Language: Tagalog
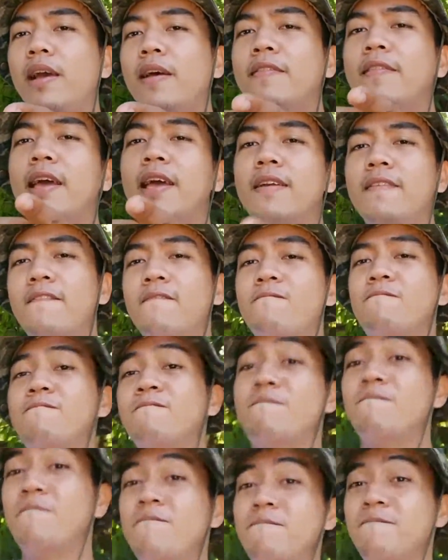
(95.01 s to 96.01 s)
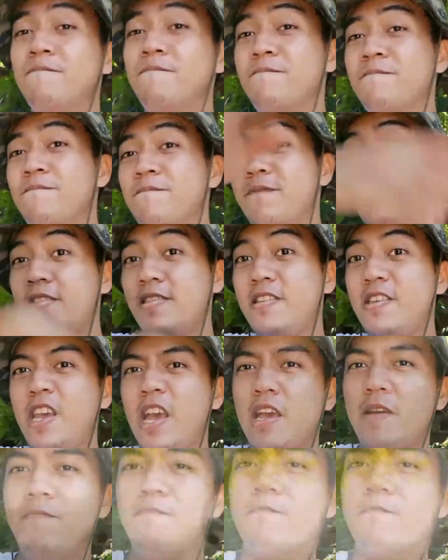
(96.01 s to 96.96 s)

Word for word: Then, game.